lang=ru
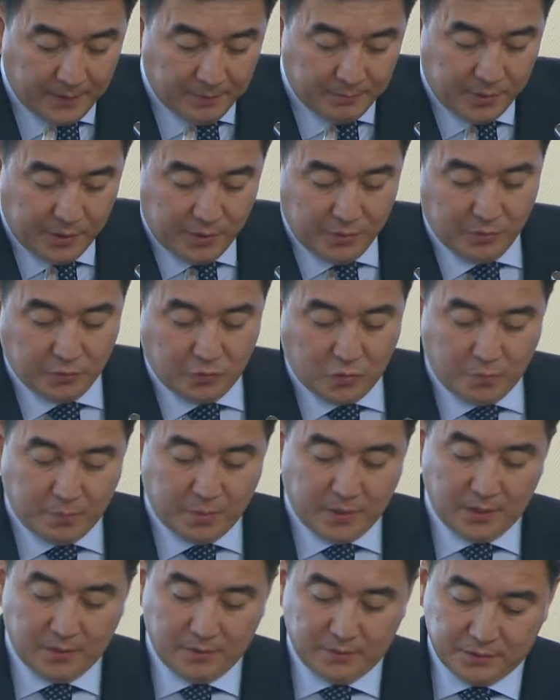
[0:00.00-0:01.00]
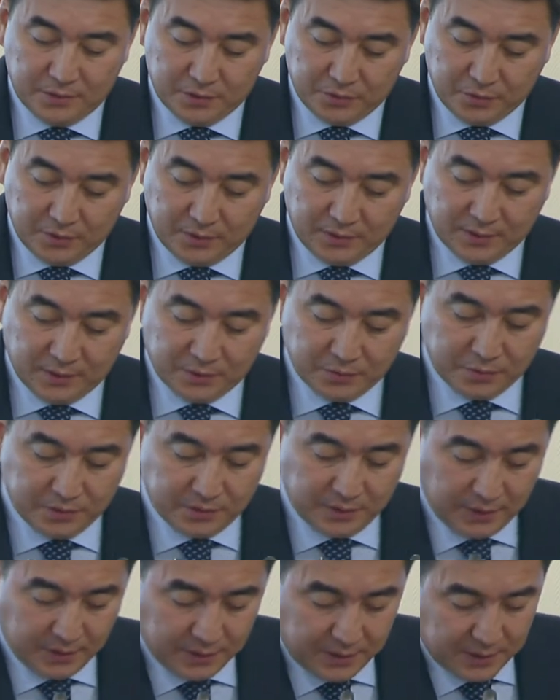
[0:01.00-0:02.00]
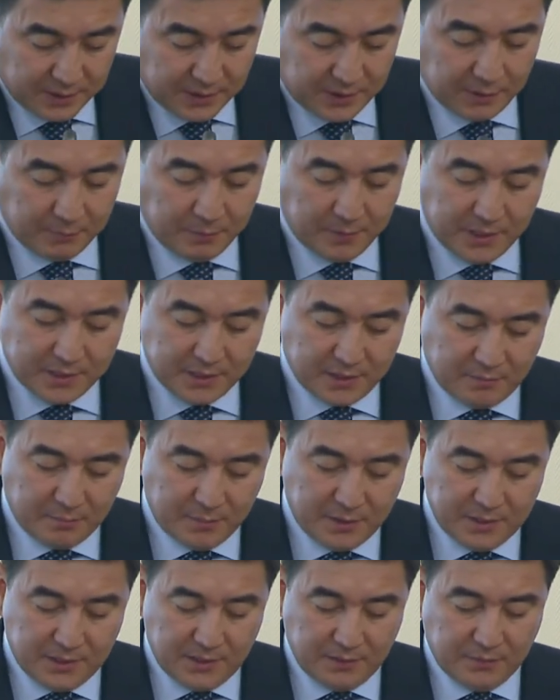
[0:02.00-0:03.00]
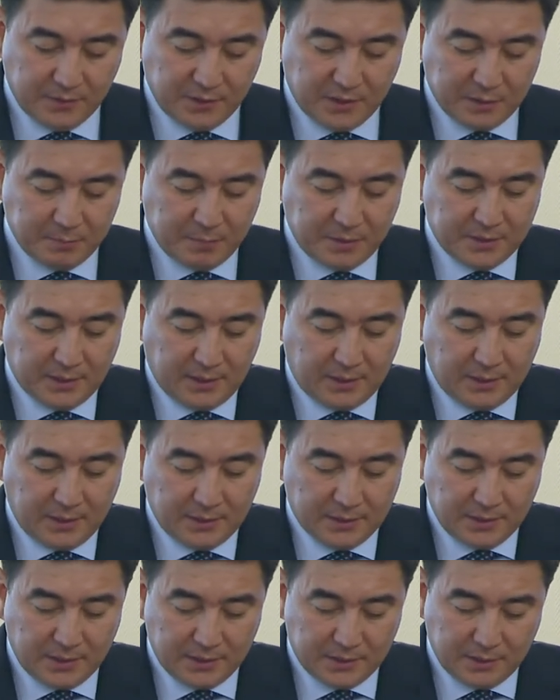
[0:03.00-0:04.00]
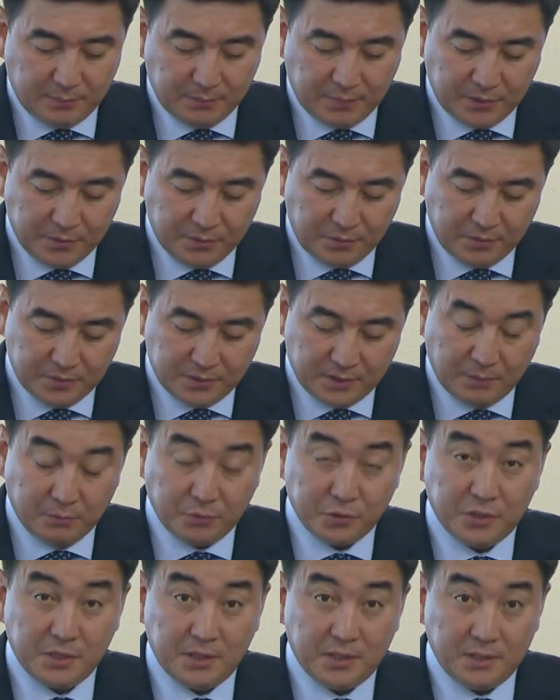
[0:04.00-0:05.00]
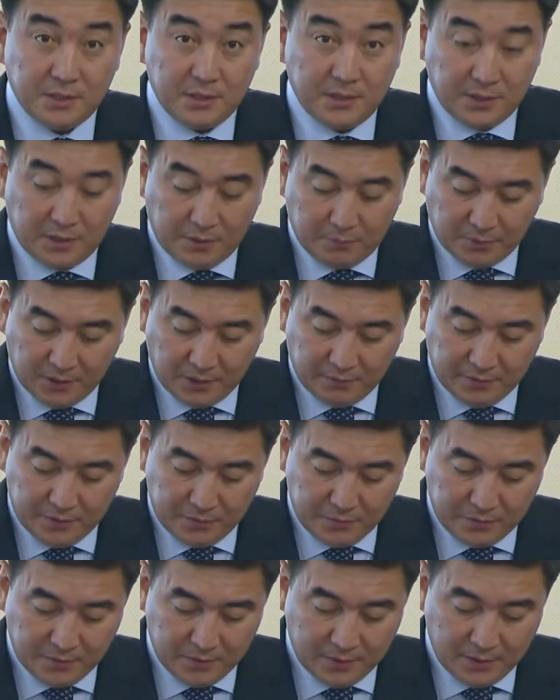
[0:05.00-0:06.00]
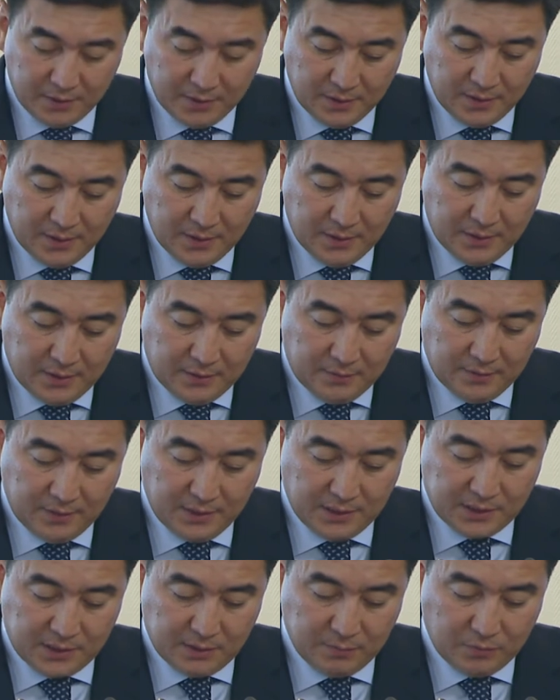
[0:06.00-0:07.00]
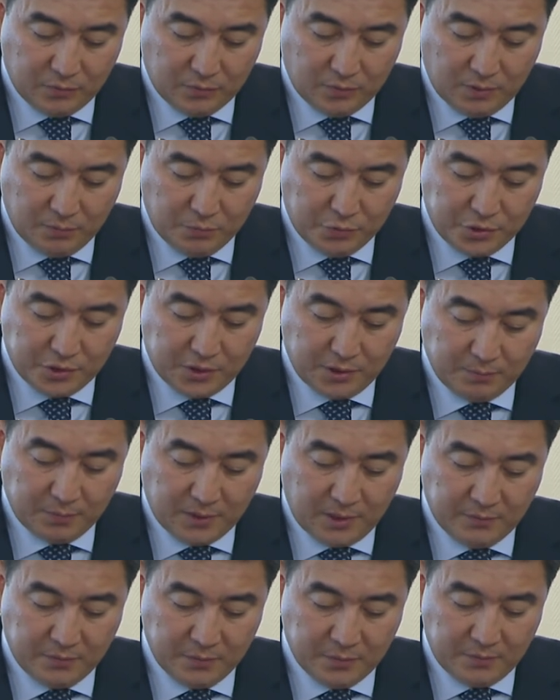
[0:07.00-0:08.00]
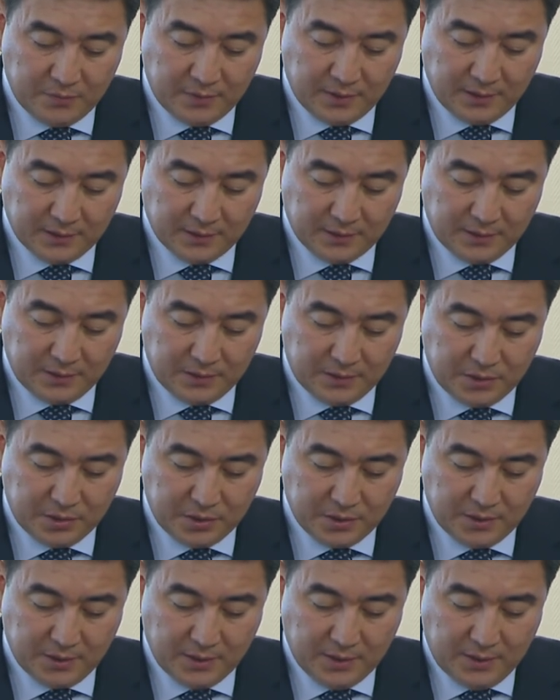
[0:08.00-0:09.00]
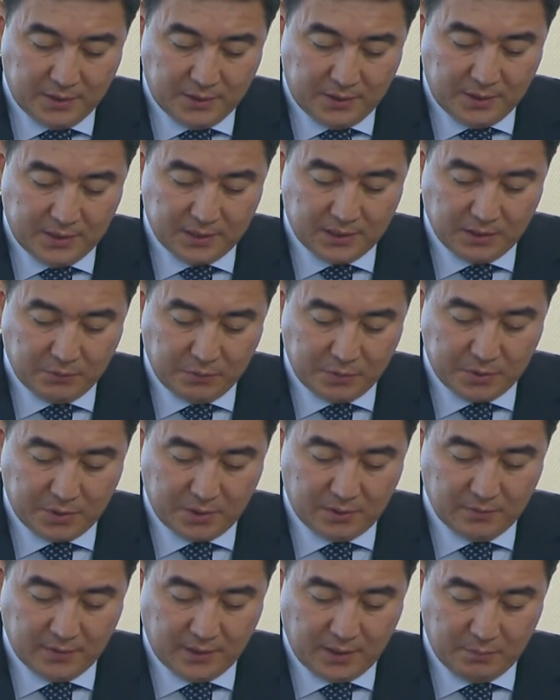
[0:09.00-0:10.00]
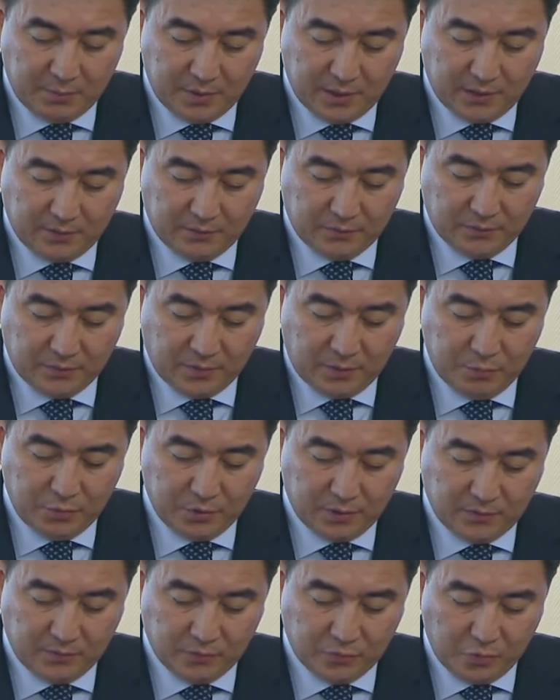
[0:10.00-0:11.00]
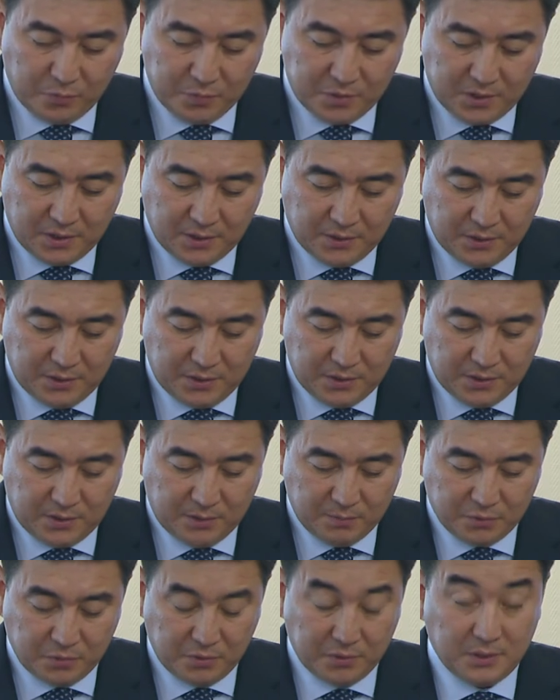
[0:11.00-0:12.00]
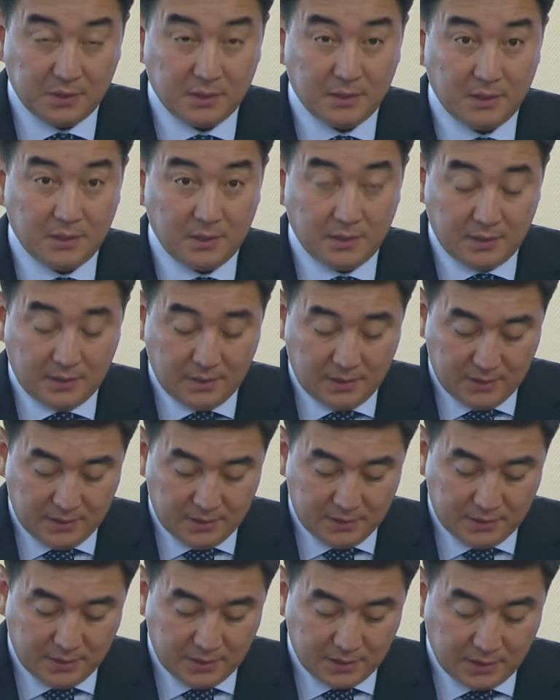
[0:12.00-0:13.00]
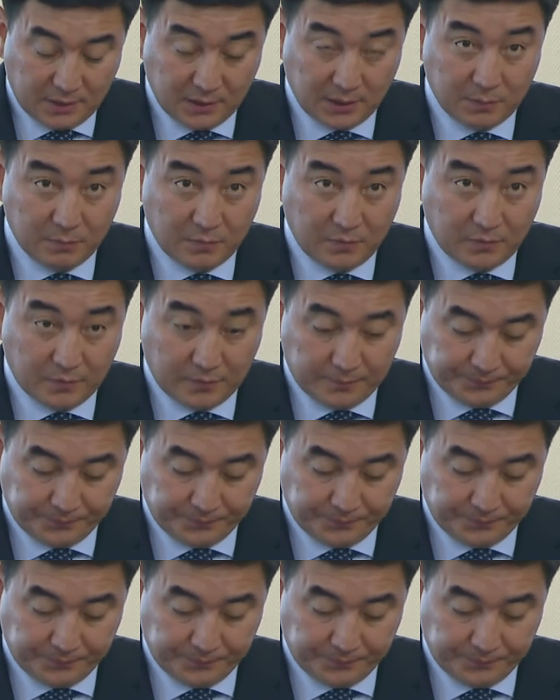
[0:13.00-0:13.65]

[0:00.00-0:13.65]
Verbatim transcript: период купального сезона на созданных детских пляжах вблизи водноспасательных станций планируется обучение детей плаванию – 2012 году обучено плаванию 12 тысяч 382 ребенка, ребенка, в том числе 1700 детей из детских домов.